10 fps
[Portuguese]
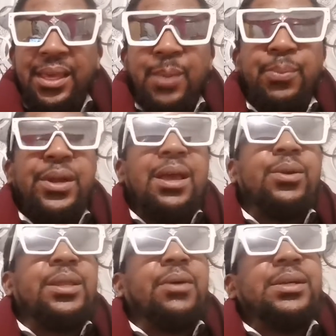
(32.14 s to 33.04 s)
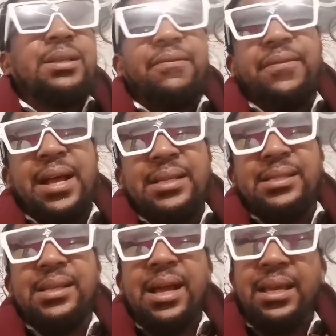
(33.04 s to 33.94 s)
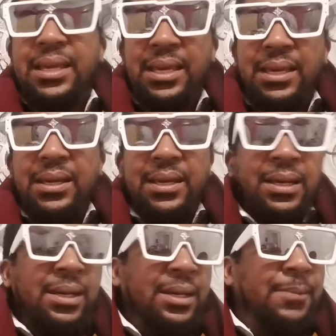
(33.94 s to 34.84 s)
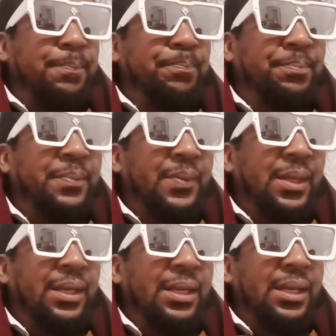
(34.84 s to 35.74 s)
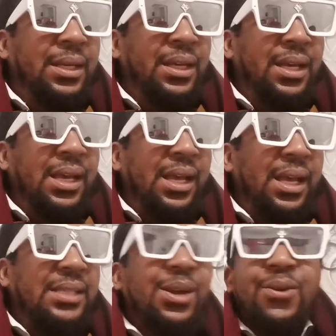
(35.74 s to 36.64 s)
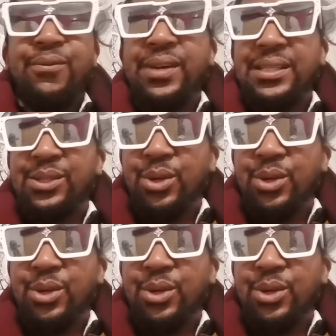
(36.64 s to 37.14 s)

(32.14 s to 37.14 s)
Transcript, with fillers: E por que, que eu trago essa frase aqui? Um, essa conversa é